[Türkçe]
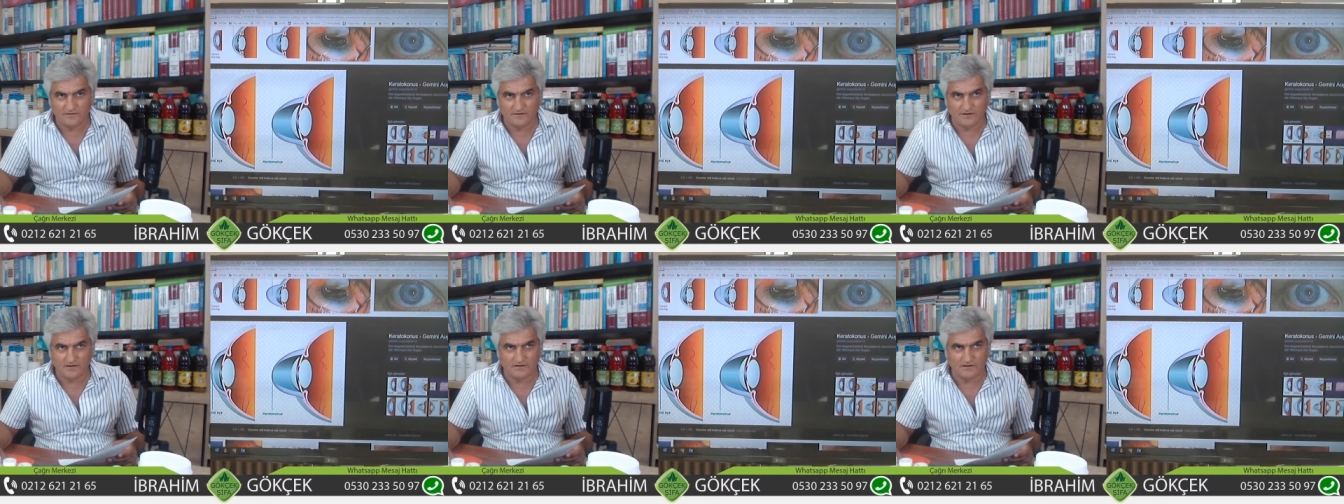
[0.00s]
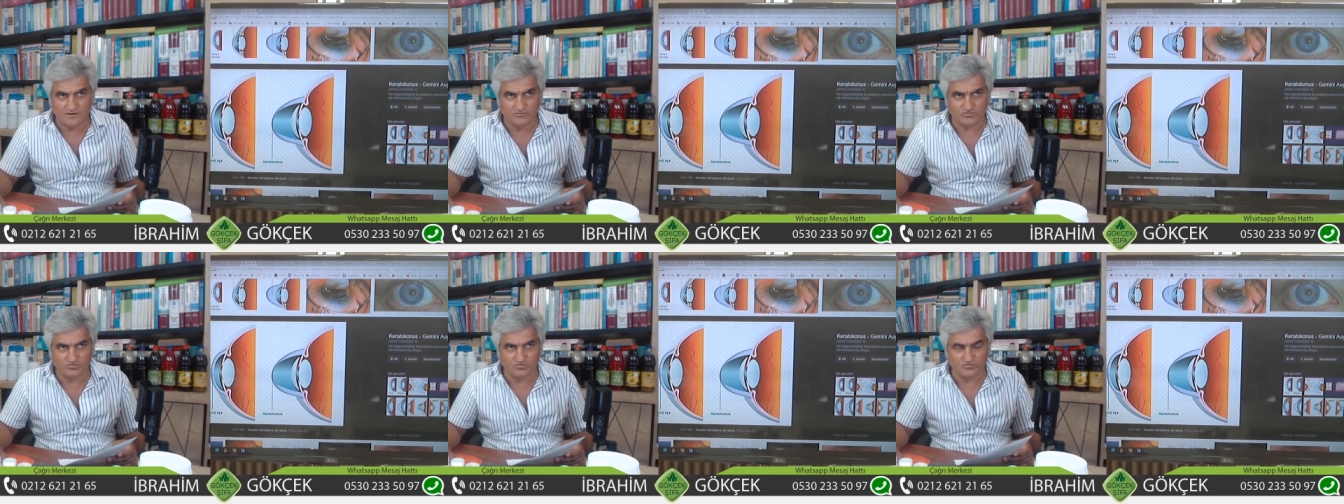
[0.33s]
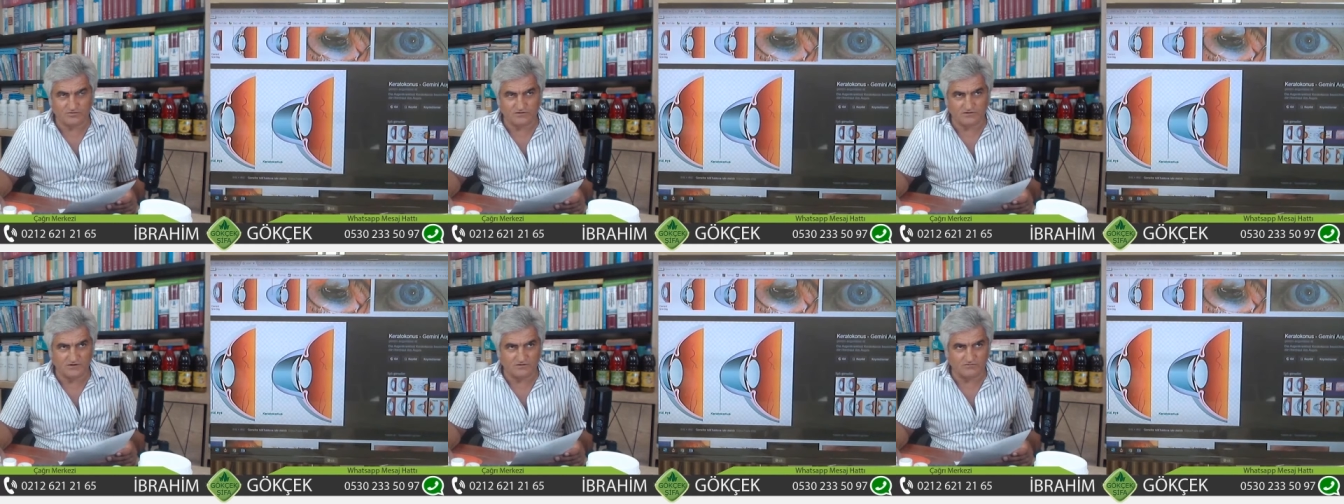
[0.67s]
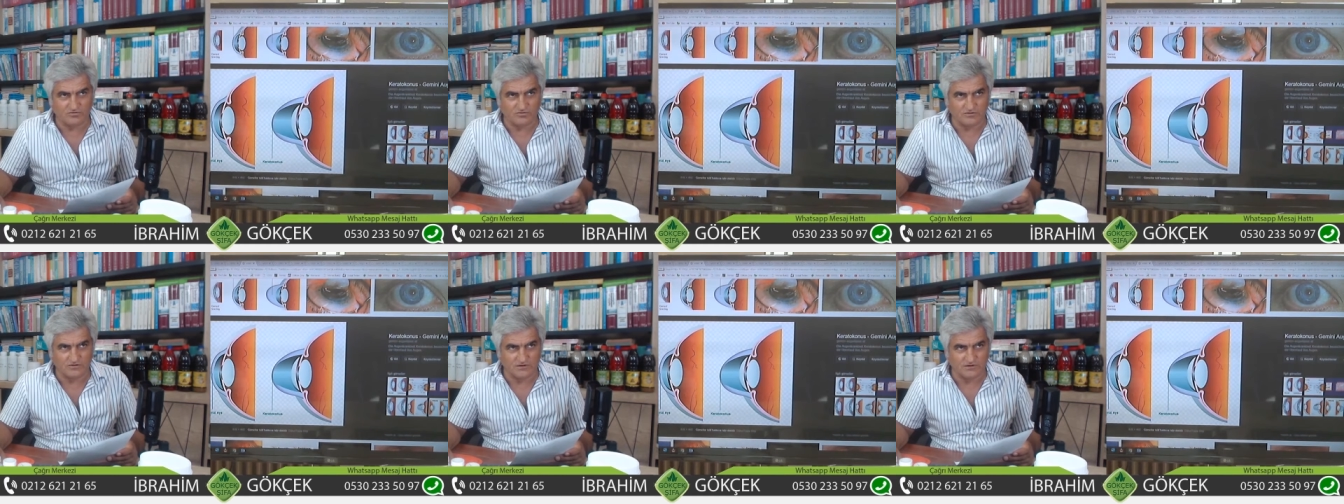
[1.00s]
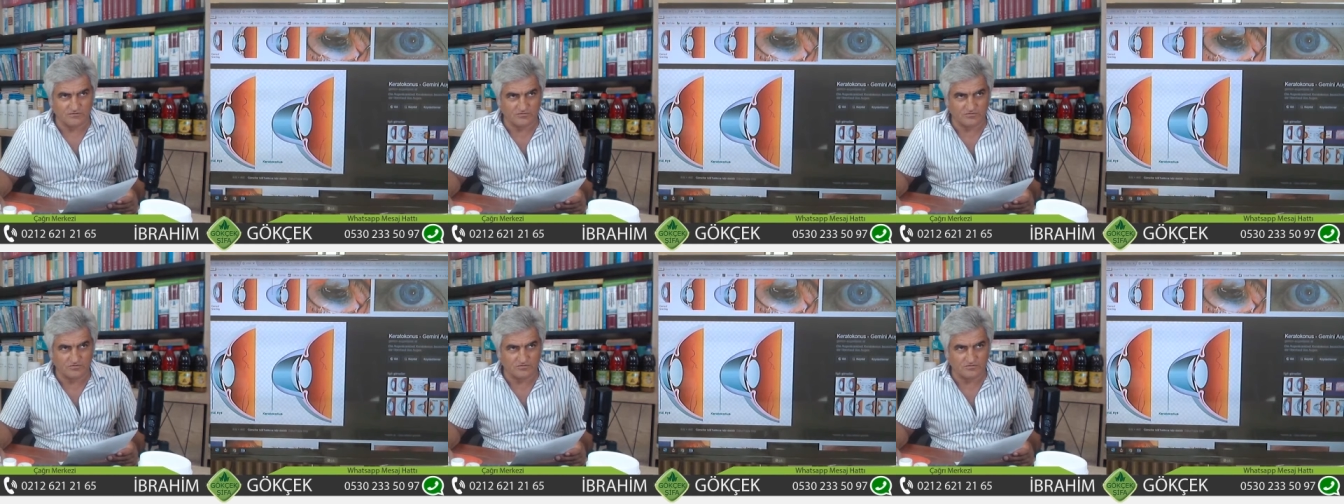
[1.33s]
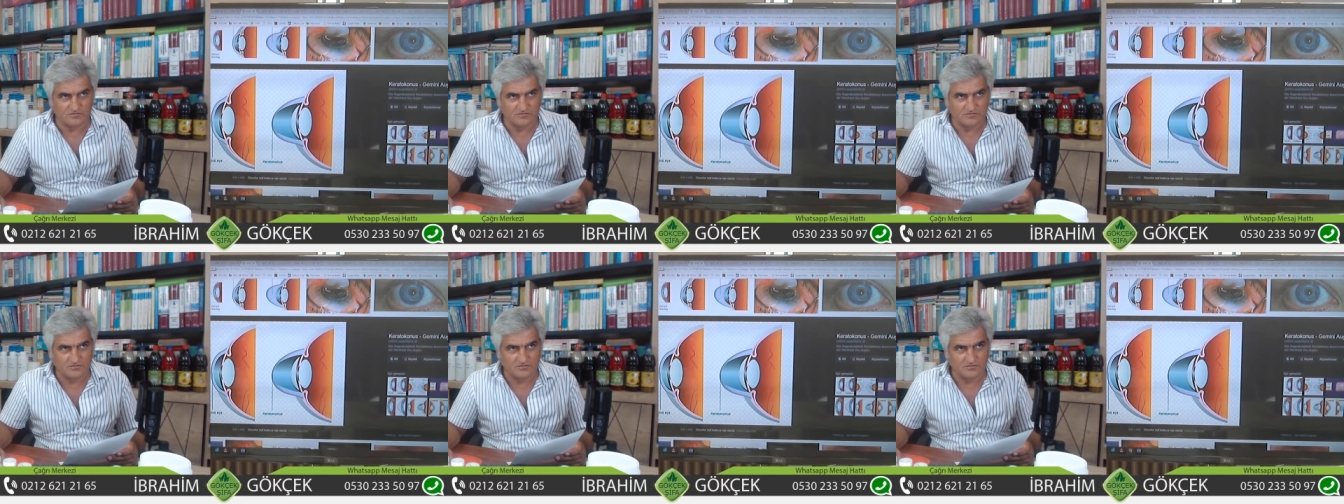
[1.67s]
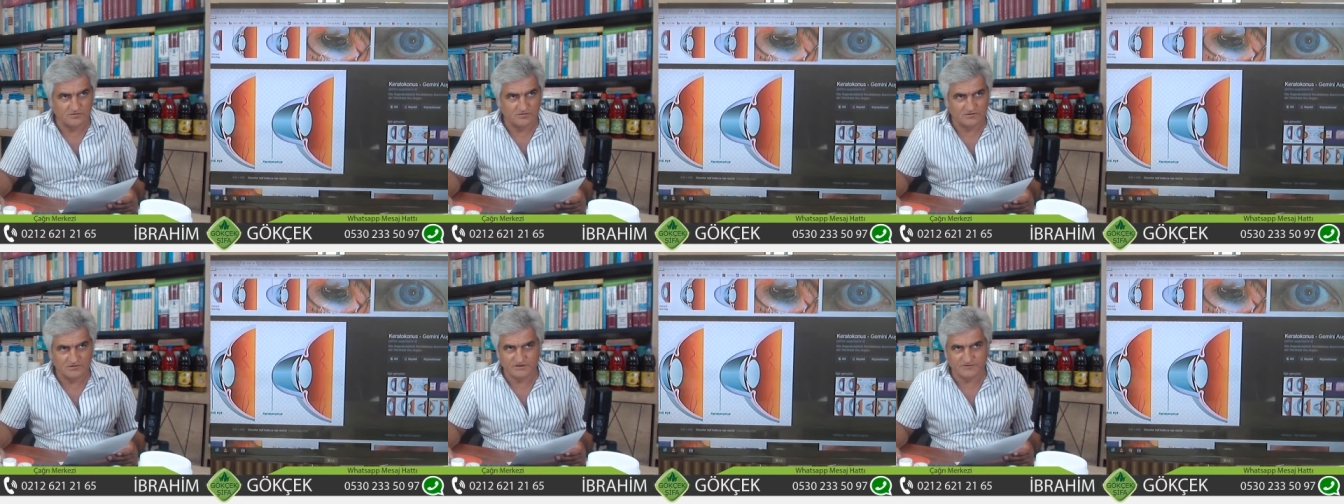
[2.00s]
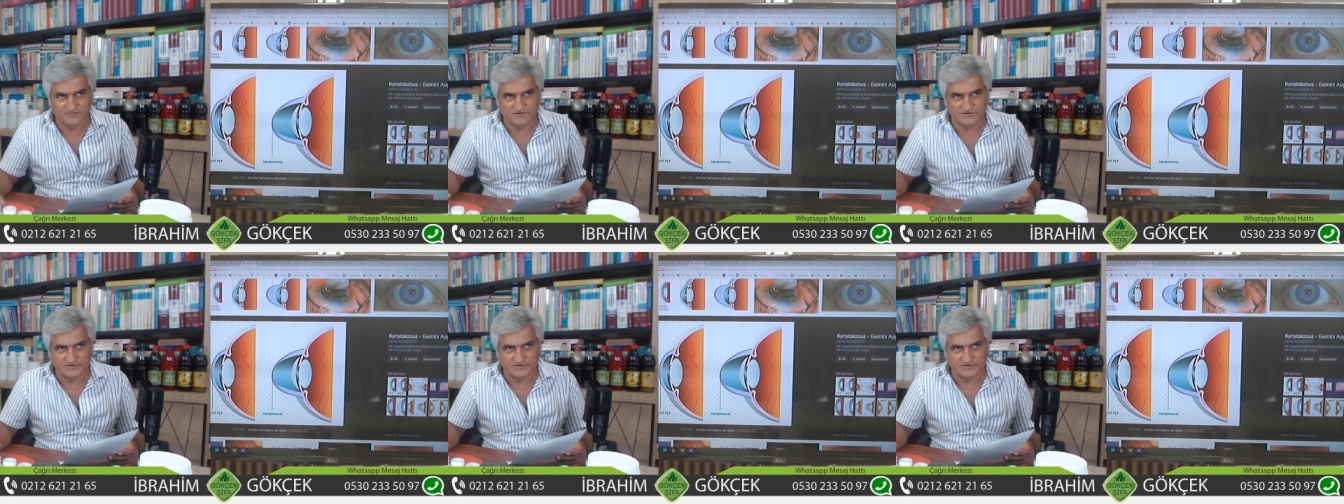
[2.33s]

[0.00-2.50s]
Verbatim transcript: Adam şunu derim bunu derim diyordu. Hiçbir